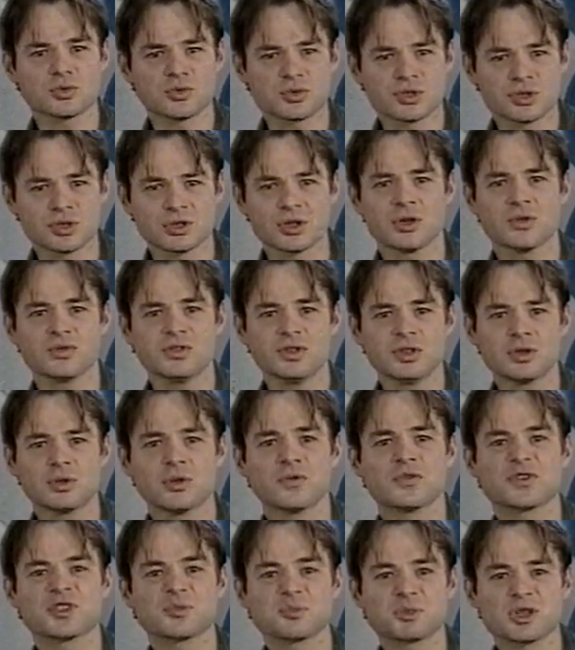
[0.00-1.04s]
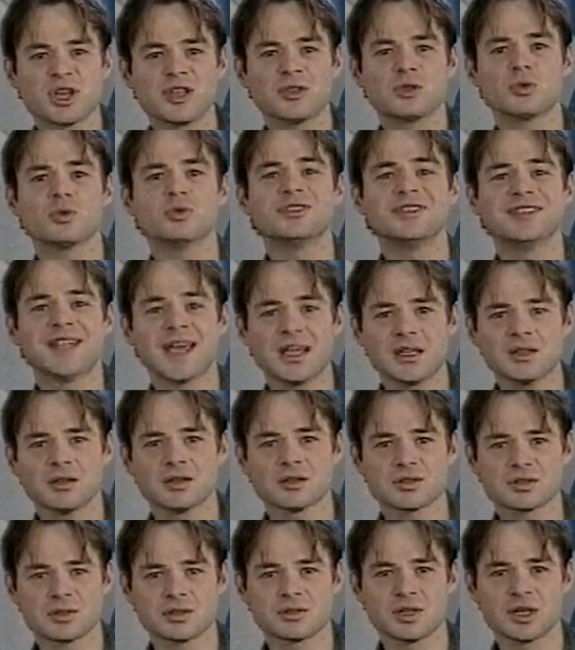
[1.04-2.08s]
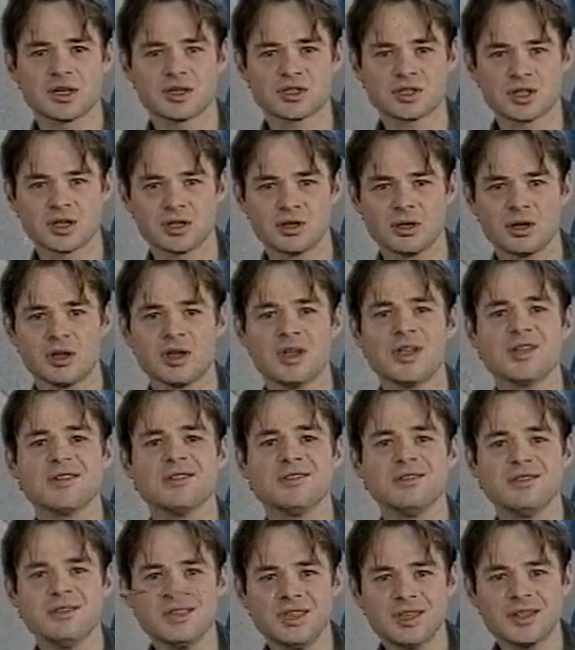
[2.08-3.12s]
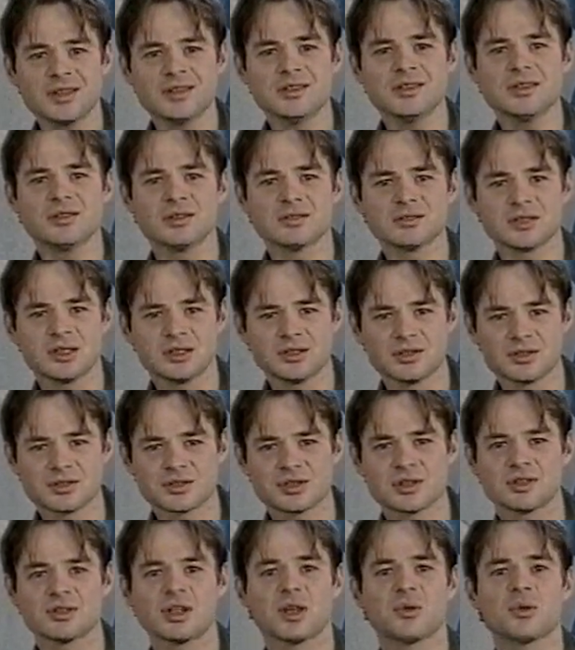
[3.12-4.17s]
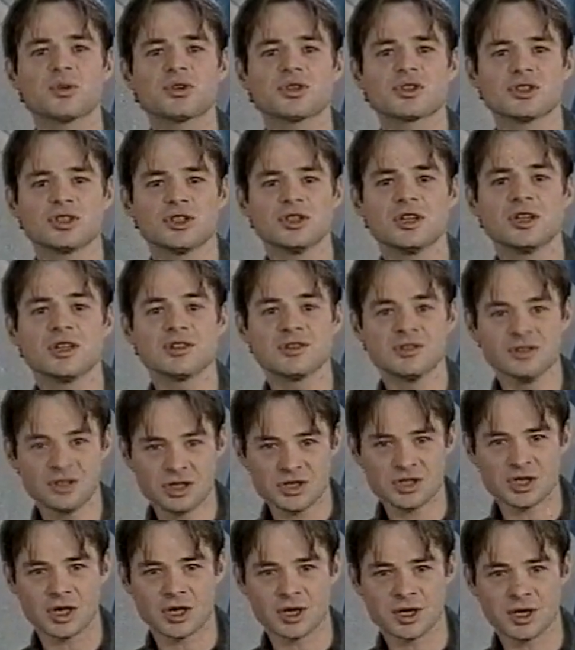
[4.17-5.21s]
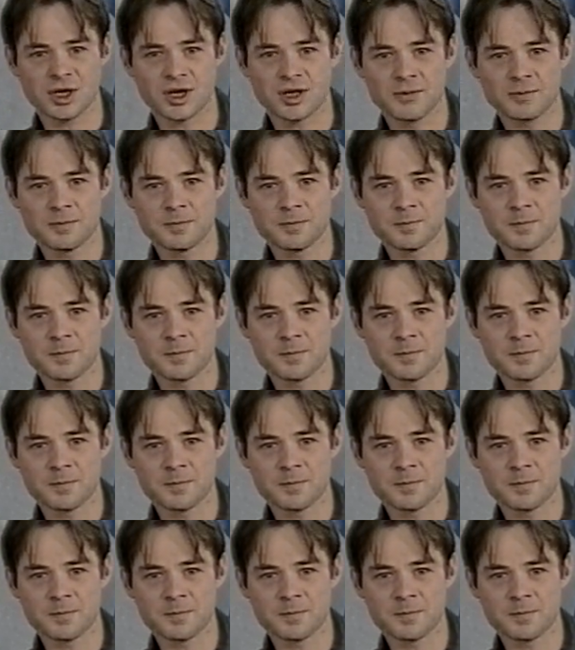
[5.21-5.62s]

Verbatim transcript: użytkowników sprzętu najdoskonalszego nigdy do tej doskonałości nie sięga.